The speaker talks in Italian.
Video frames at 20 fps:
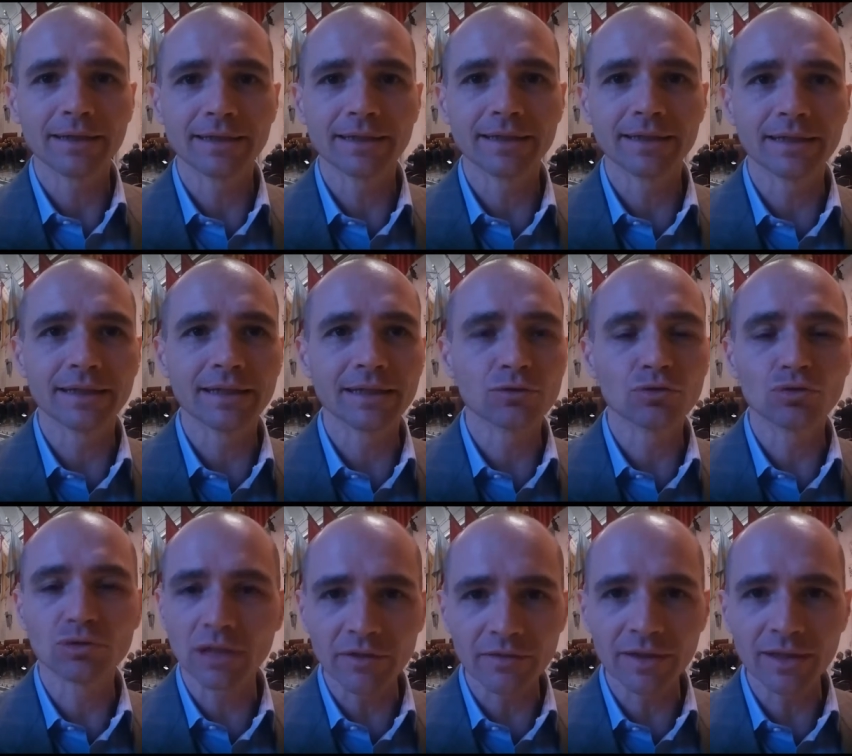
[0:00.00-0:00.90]
eh,
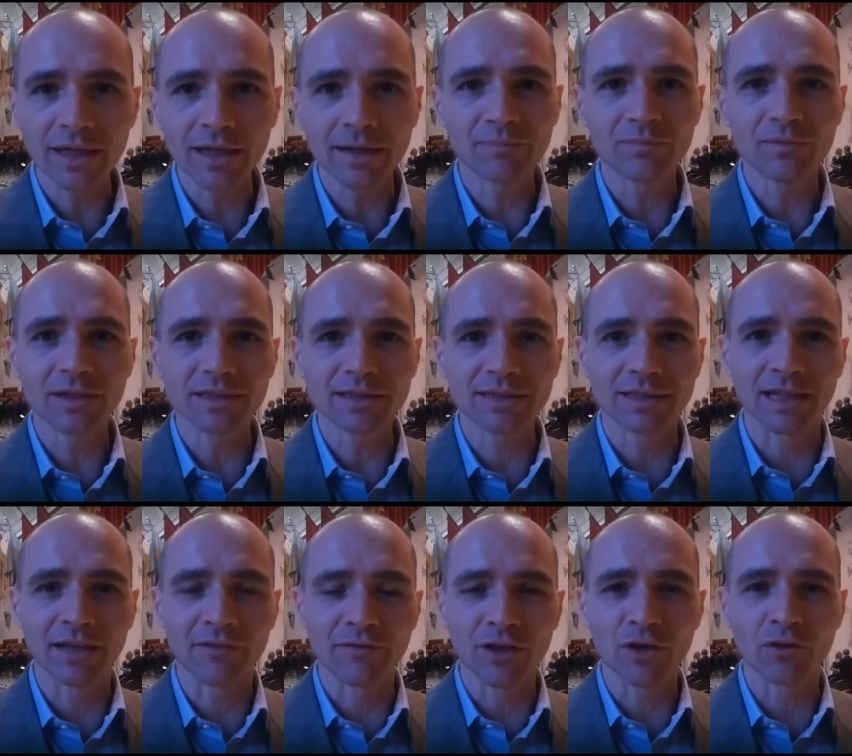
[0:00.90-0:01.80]
tuttavia se
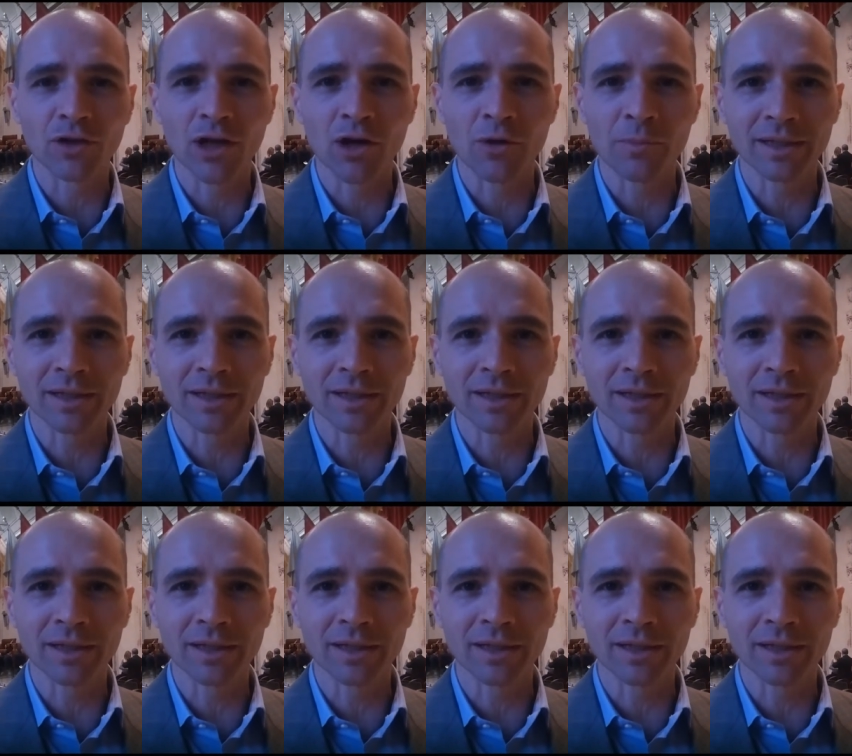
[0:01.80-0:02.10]
davvero vogliamo